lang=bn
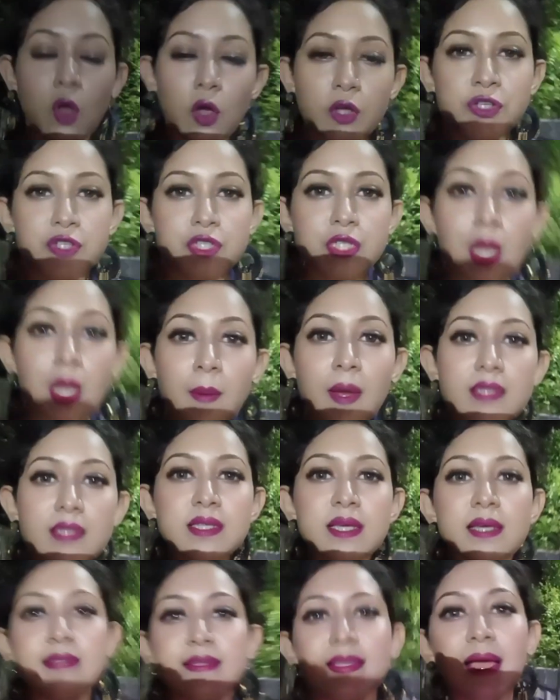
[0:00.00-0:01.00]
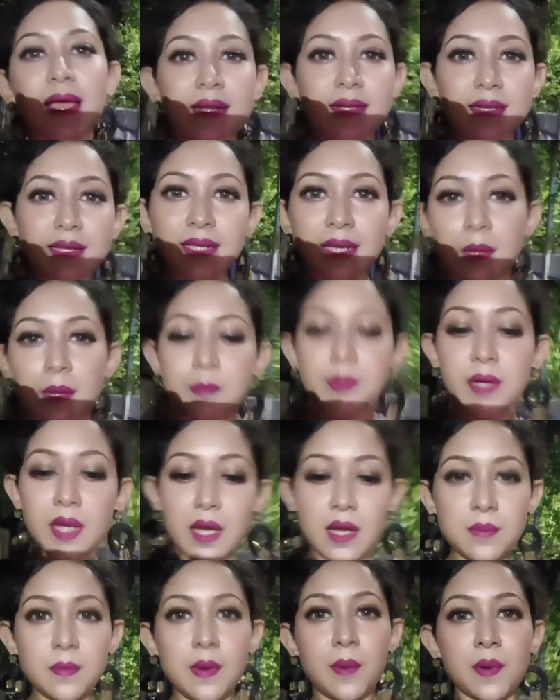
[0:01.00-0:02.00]
দশটা বাজে এক্স্যাক্টলি আমরা ওই
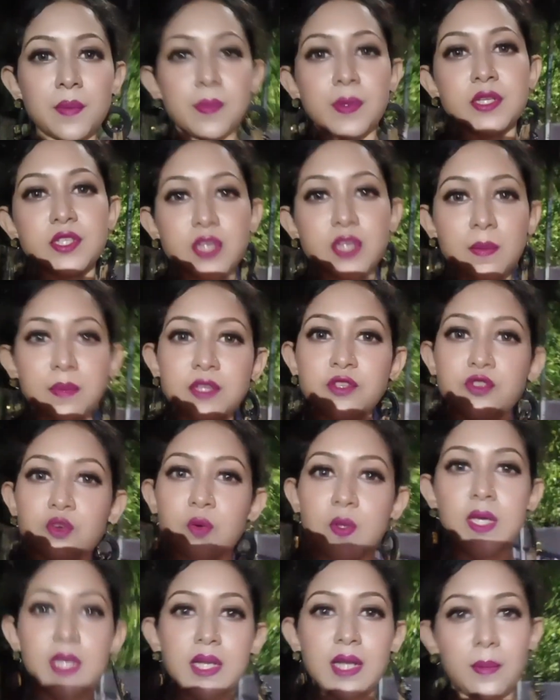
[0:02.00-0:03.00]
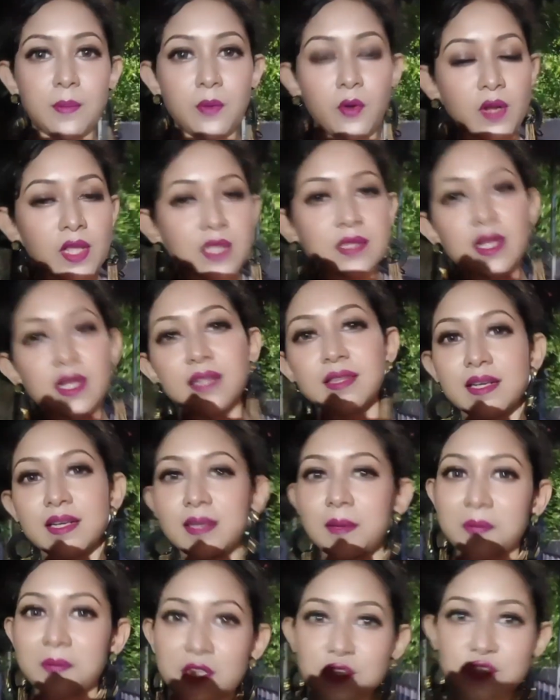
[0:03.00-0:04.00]
মামার বাড়ির সামনে চলে এলাম অনেক তাড়াতাড়ি
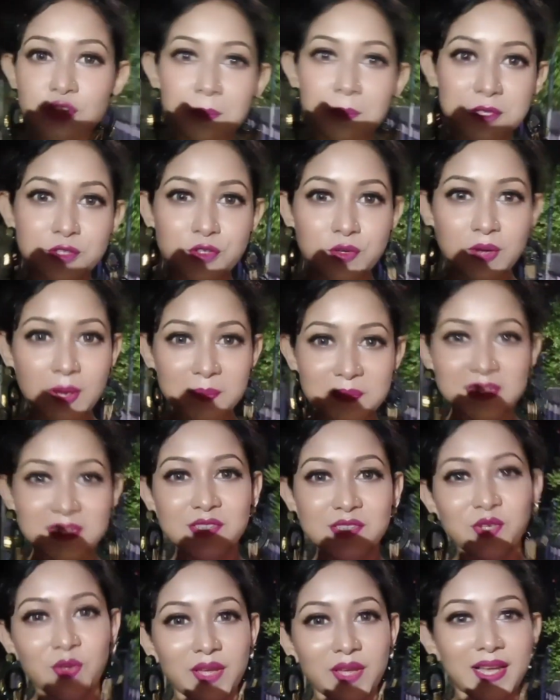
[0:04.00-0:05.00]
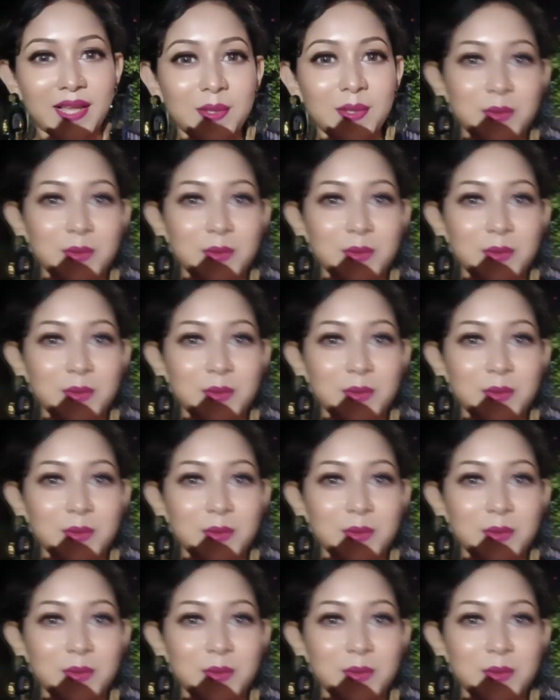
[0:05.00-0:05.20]
আমাদের সব কমপ্লিট হয়ে গেল